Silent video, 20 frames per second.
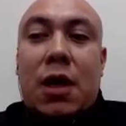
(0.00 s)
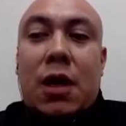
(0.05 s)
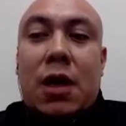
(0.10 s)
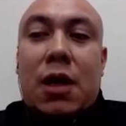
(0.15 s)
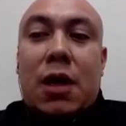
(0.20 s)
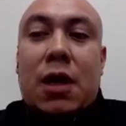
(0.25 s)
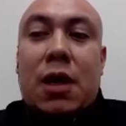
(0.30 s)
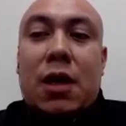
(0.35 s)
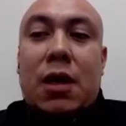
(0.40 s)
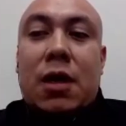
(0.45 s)

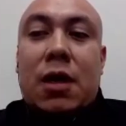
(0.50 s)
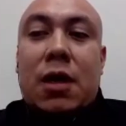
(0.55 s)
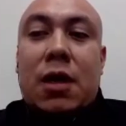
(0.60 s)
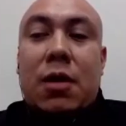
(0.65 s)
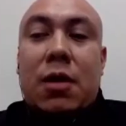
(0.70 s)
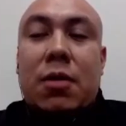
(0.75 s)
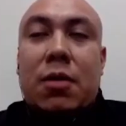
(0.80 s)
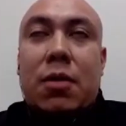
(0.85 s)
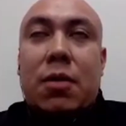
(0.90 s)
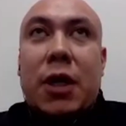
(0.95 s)
Ah,
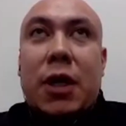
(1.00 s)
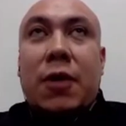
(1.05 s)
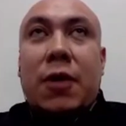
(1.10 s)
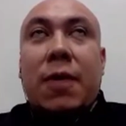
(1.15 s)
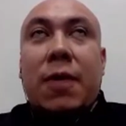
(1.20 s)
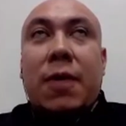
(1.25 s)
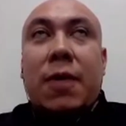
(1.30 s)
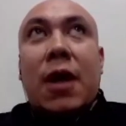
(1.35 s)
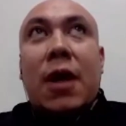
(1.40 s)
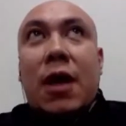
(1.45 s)

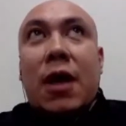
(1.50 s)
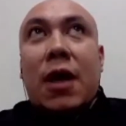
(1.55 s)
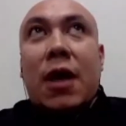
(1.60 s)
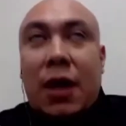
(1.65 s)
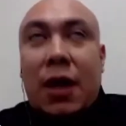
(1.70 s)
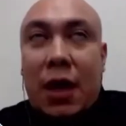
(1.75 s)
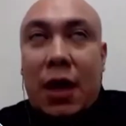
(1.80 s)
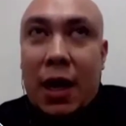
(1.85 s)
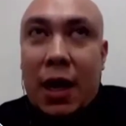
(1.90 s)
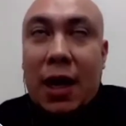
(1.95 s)
bueno, eh,
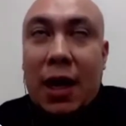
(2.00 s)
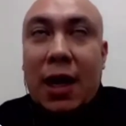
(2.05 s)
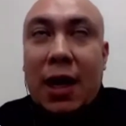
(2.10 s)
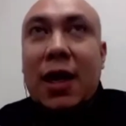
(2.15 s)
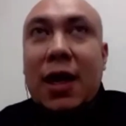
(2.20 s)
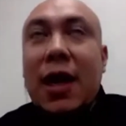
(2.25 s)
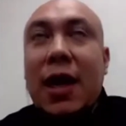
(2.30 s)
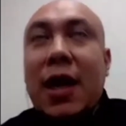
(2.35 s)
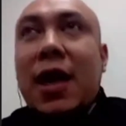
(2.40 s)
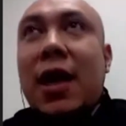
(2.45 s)
ahí hay
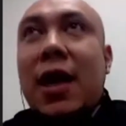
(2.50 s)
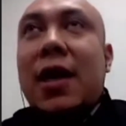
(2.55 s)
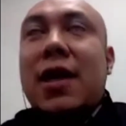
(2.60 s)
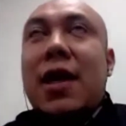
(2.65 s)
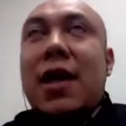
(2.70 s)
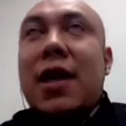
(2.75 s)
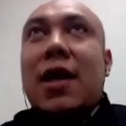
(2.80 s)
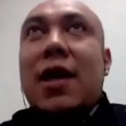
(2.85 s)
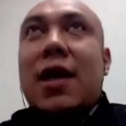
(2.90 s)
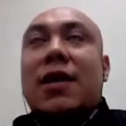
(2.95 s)
que
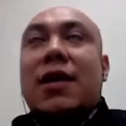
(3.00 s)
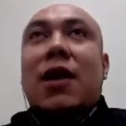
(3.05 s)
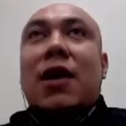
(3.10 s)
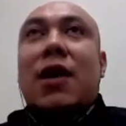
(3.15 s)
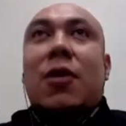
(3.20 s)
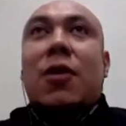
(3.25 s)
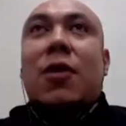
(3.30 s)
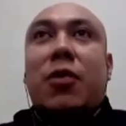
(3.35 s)
ah, hacer algo